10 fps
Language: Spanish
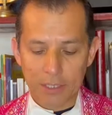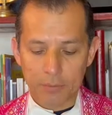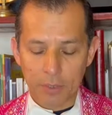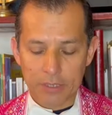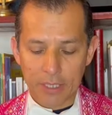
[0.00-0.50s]

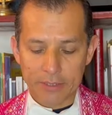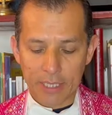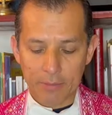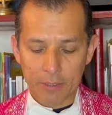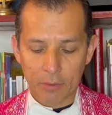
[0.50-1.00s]
después del
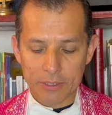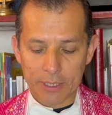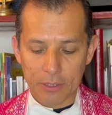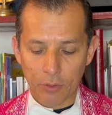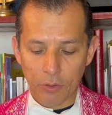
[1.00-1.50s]
sábado,
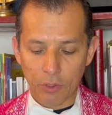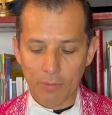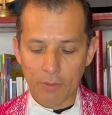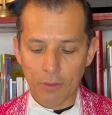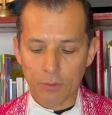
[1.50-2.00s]
estando
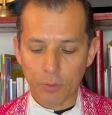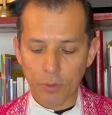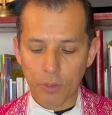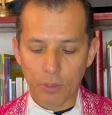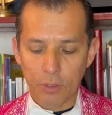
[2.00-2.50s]
todavía
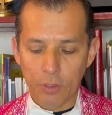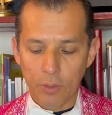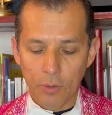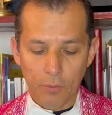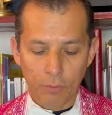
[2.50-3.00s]
oscuro,
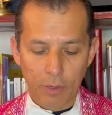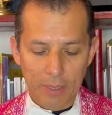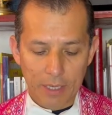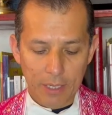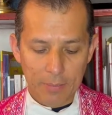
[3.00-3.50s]
fue
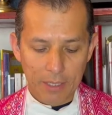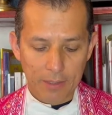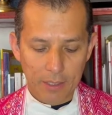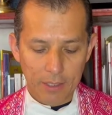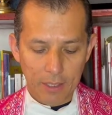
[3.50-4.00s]
María
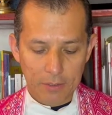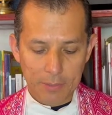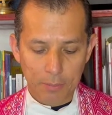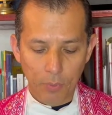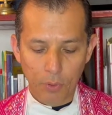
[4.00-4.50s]
Magdalena al
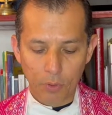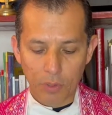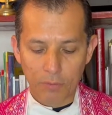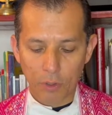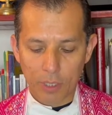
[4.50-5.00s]
sepulcro
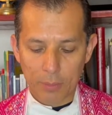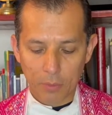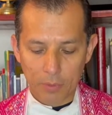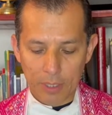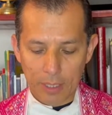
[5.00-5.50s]
y vio
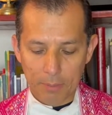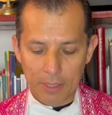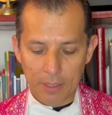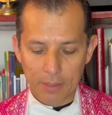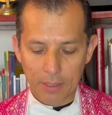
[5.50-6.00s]
removida la
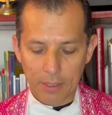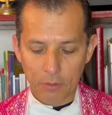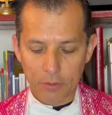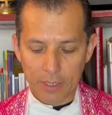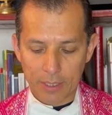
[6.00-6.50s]
piedra que
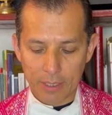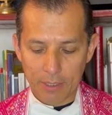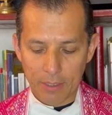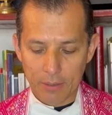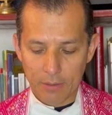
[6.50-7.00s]
lo
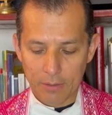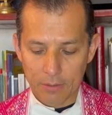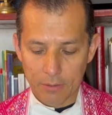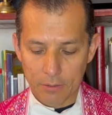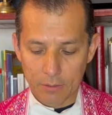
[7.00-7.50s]
cerraba.
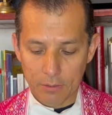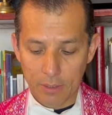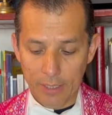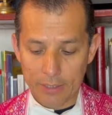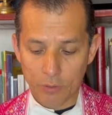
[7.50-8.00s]

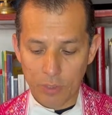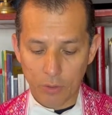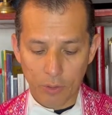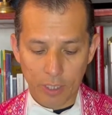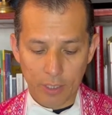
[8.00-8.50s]
Echó a
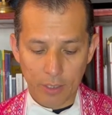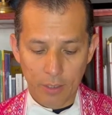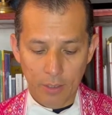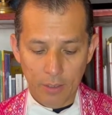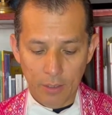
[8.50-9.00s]
correr.
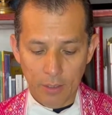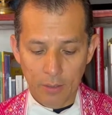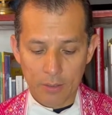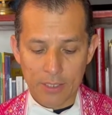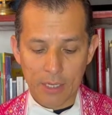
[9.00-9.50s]

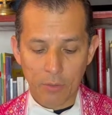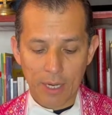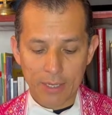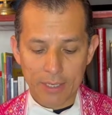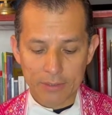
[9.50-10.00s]
Llegó a
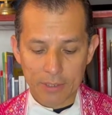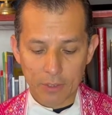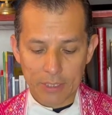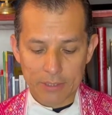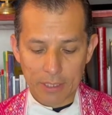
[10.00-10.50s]
la casa
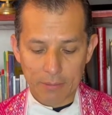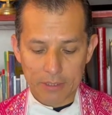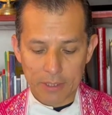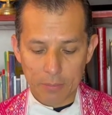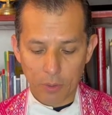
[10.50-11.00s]
donde
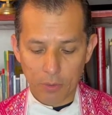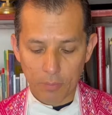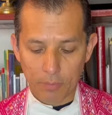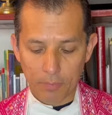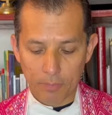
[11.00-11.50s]
estaban Simón,
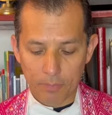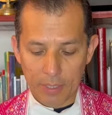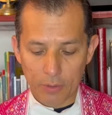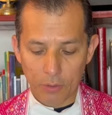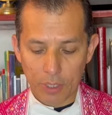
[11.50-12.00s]

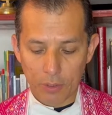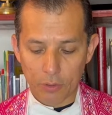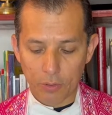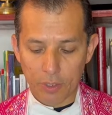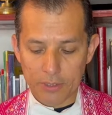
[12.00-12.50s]
Pedro y el
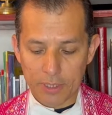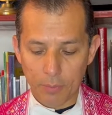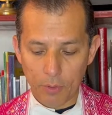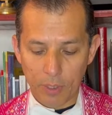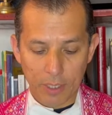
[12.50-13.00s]
otro
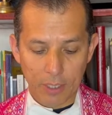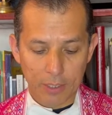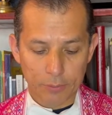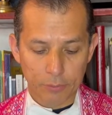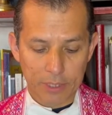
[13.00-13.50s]
discípulo a quien
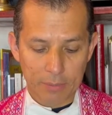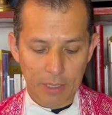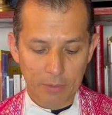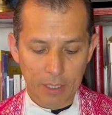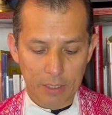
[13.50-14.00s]
Jesús
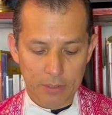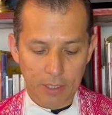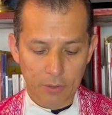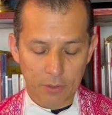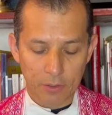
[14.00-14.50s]
amaba y les
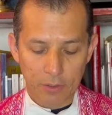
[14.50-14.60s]
dijo,